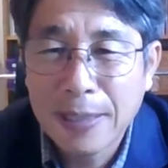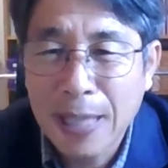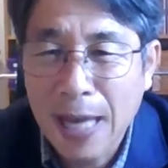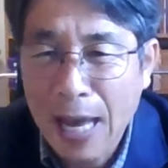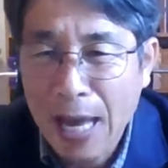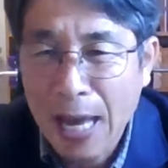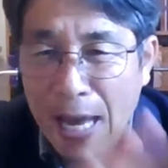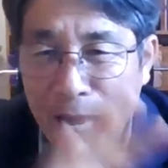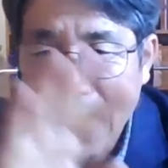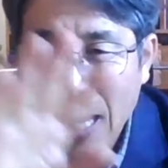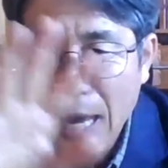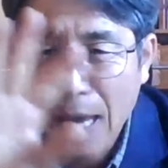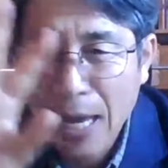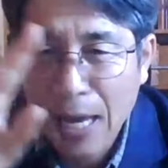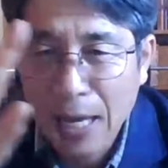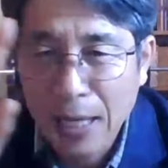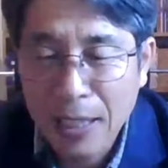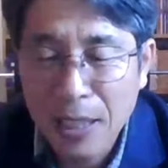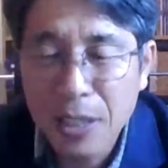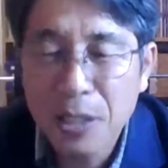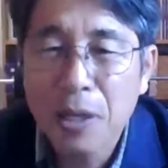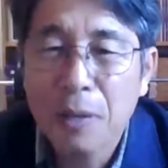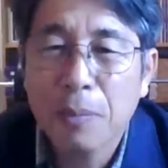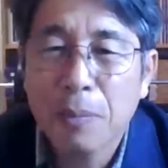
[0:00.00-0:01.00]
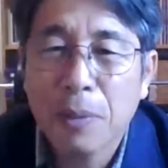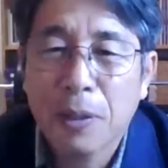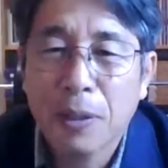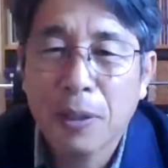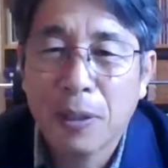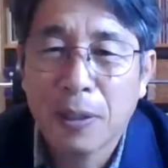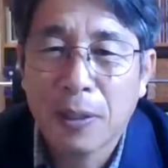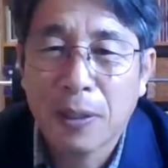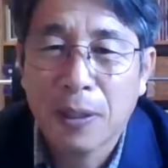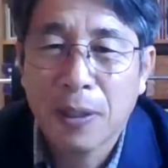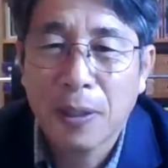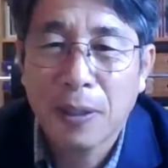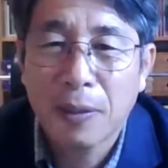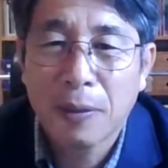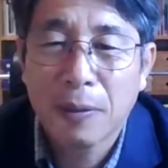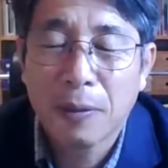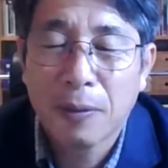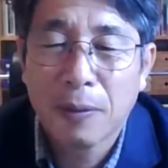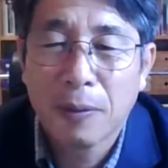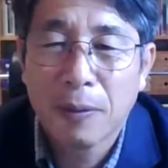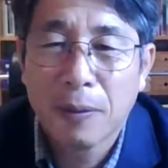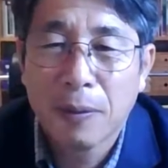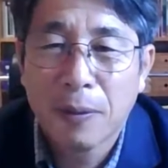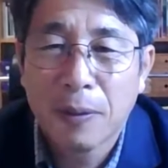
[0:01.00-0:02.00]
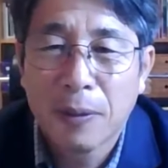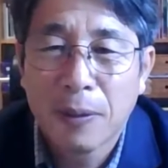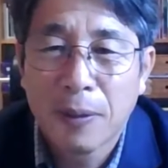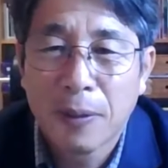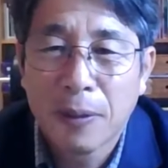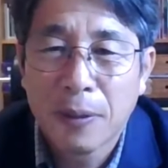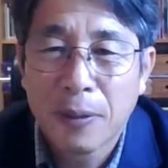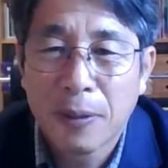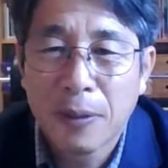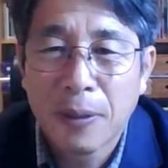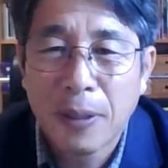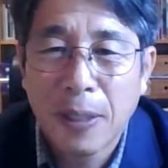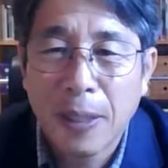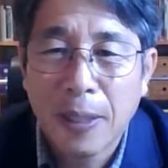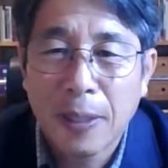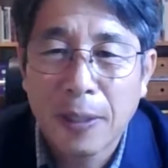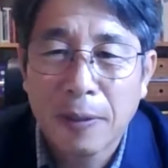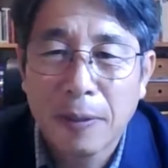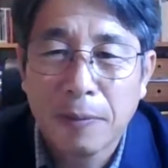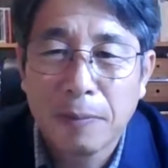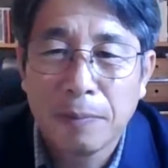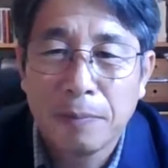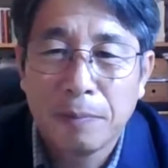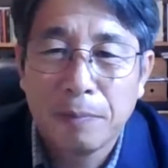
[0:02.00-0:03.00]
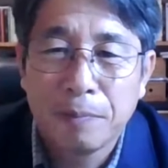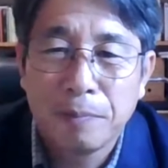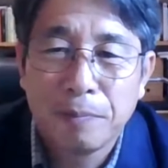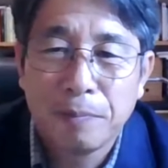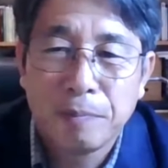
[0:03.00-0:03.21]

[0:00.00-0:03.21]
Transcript: 싹 잊어버리는 거예요. 네.